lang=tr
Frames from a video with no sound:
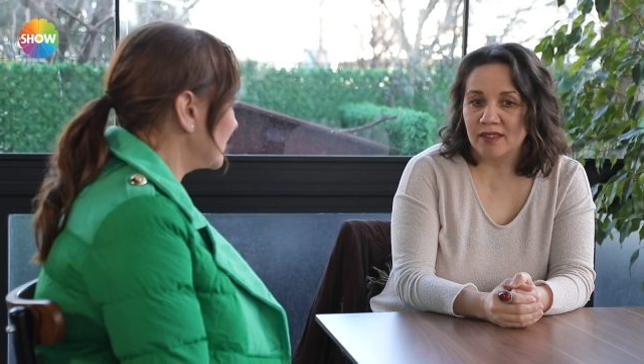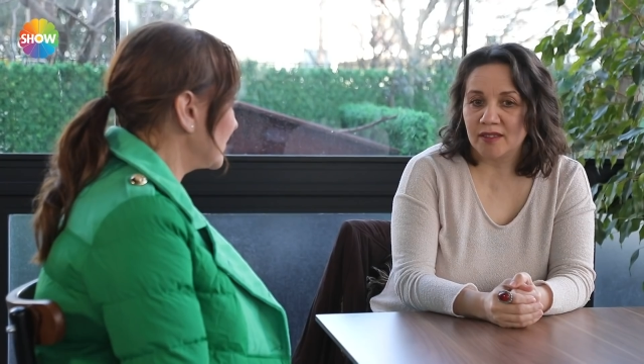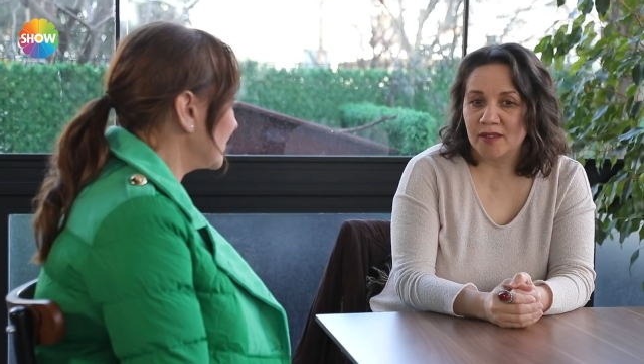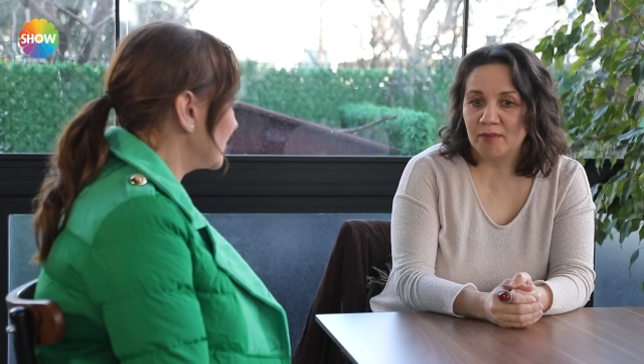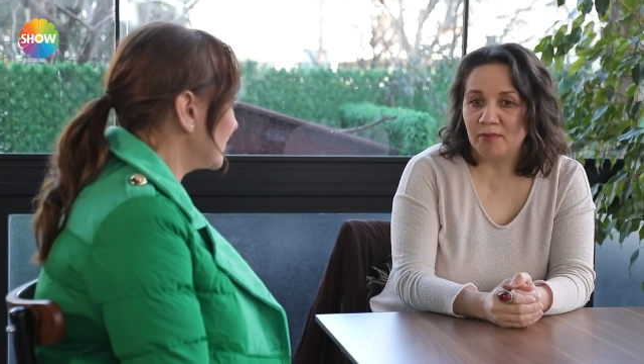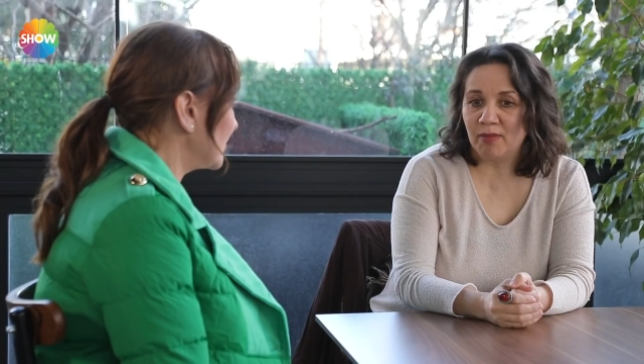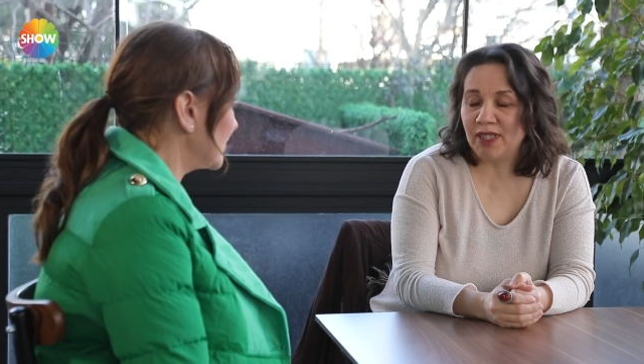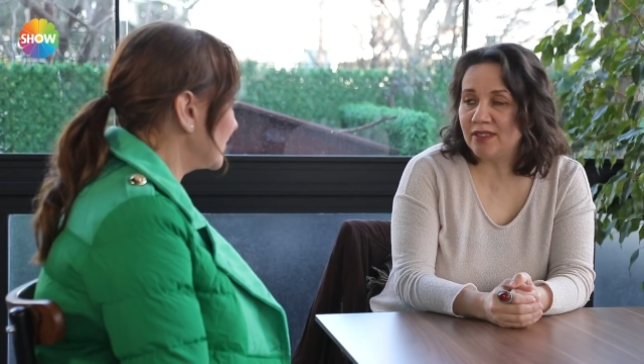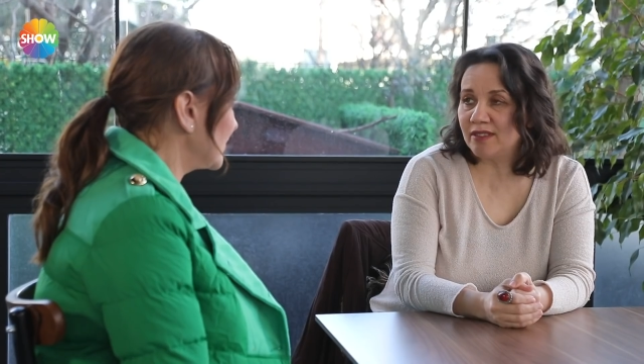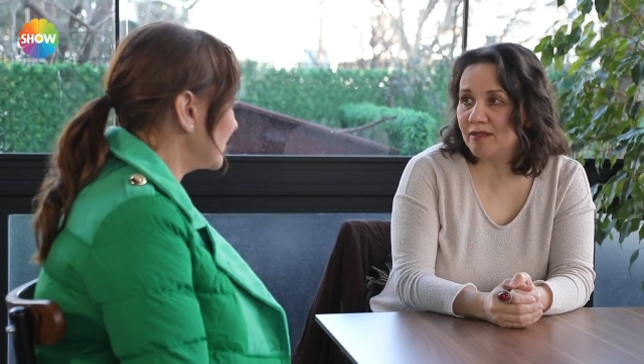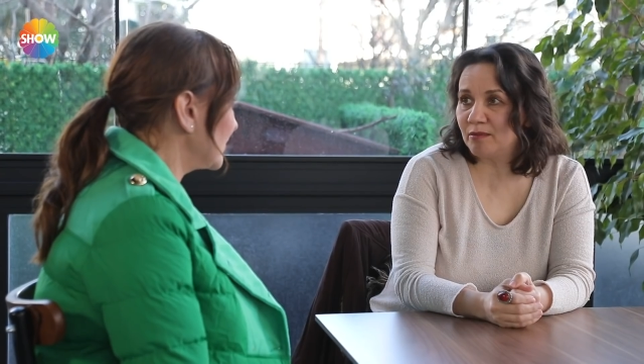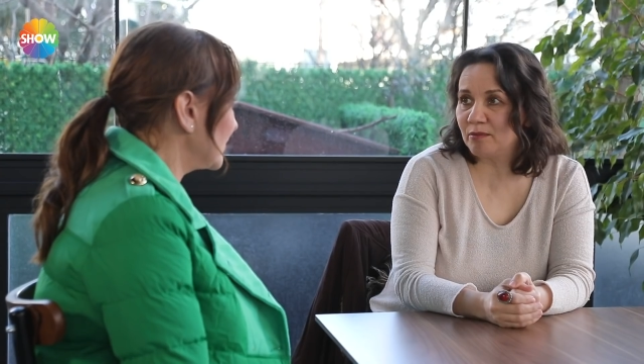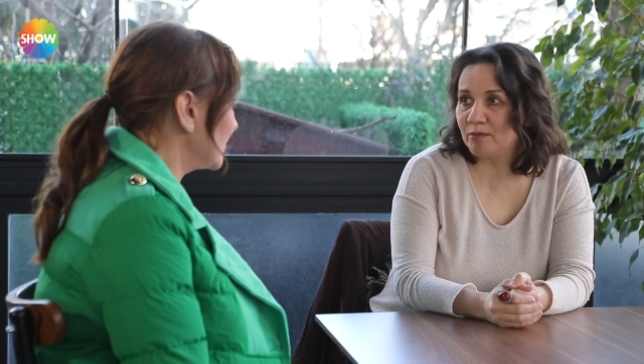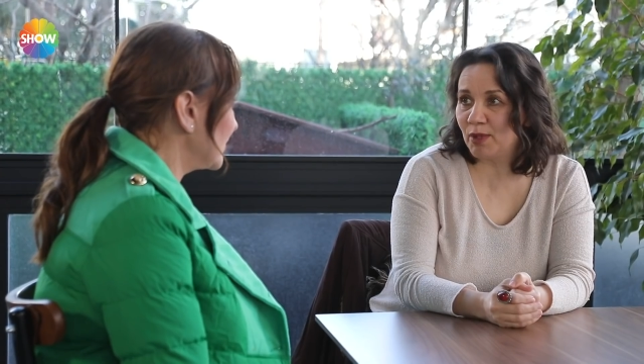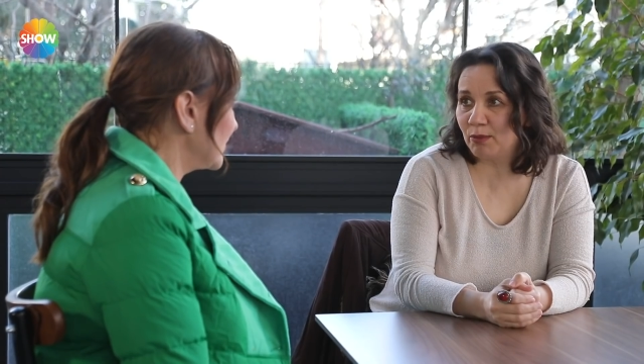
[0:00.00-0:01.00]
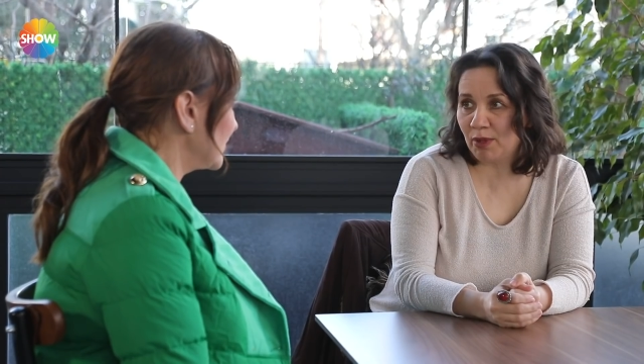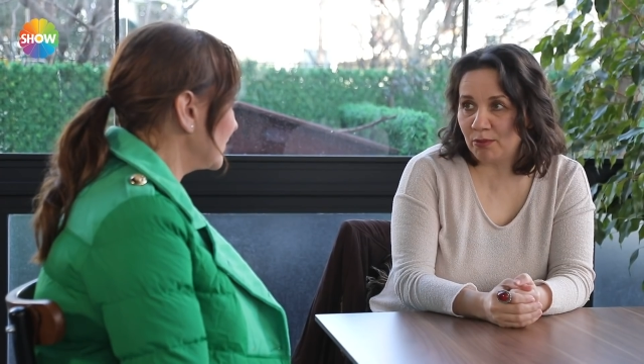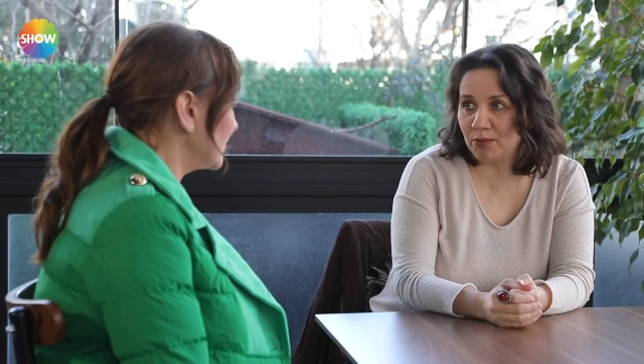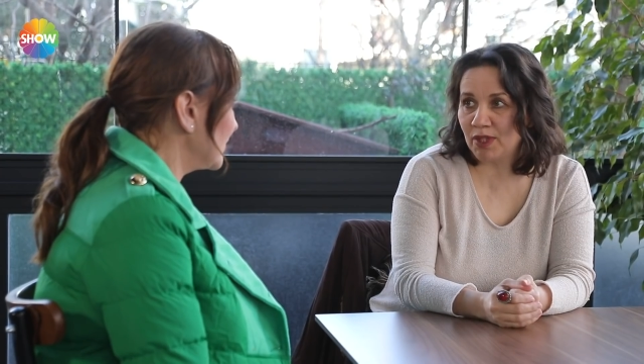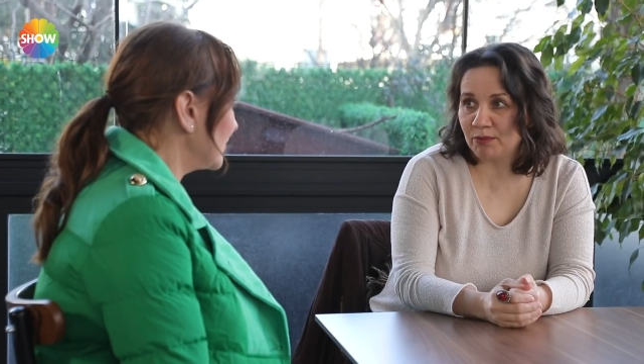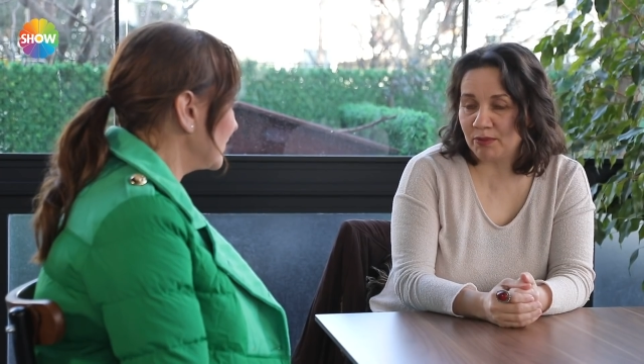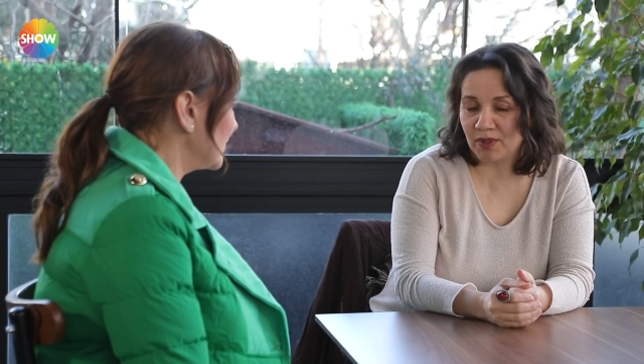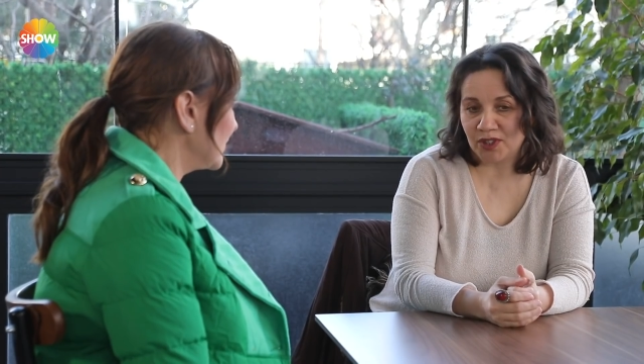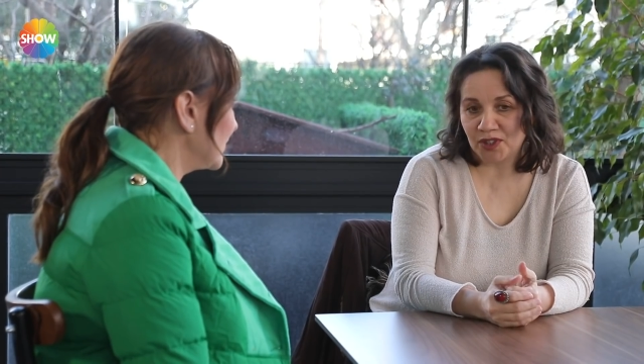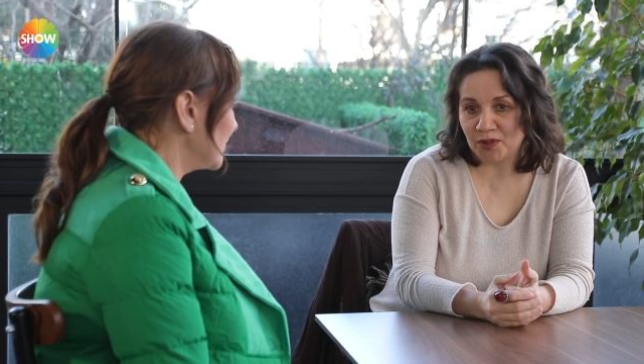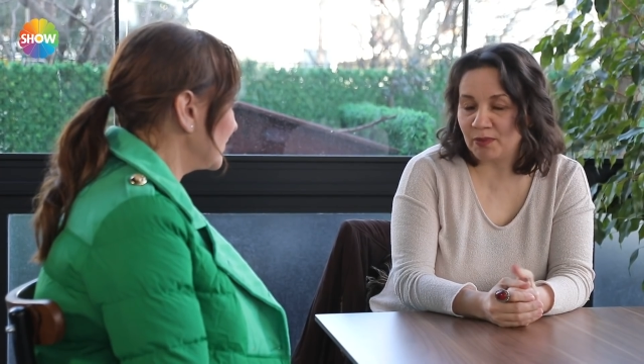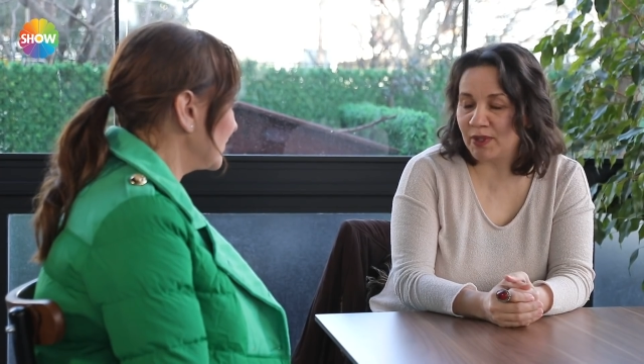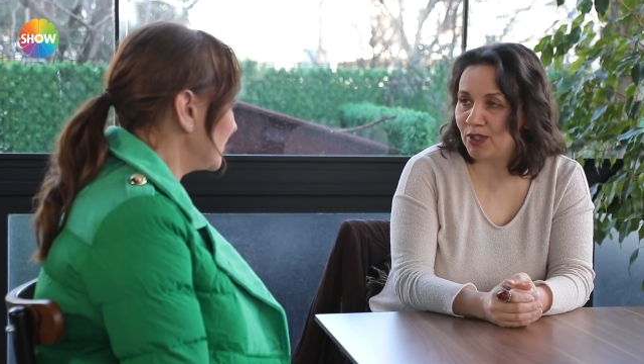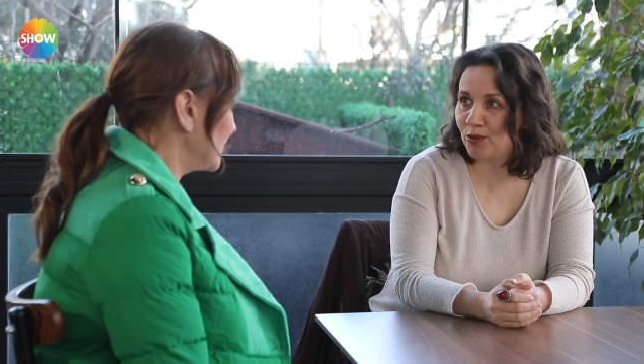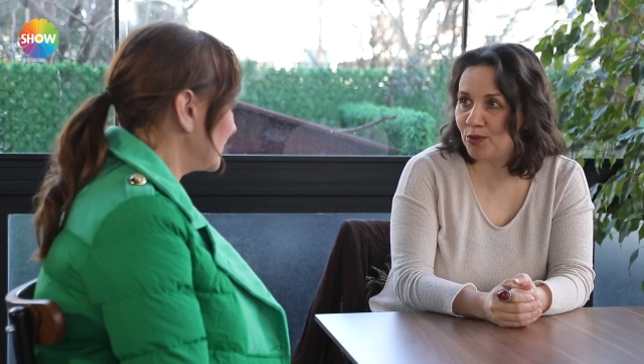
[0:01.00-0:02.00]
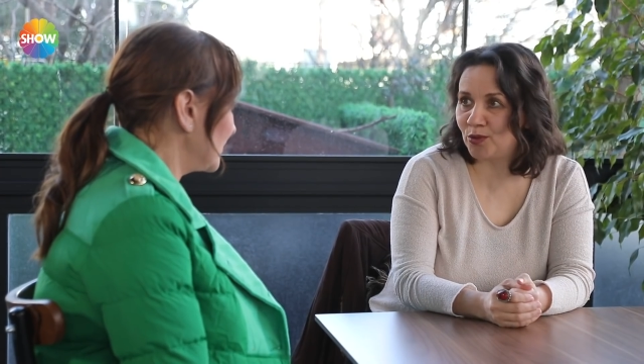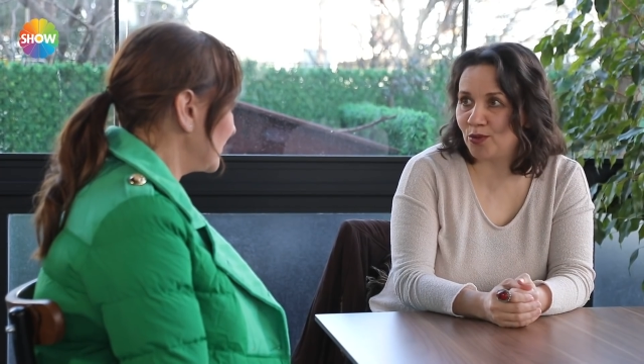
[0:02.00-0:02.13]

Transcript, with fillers: Ee, ben babamla barışmak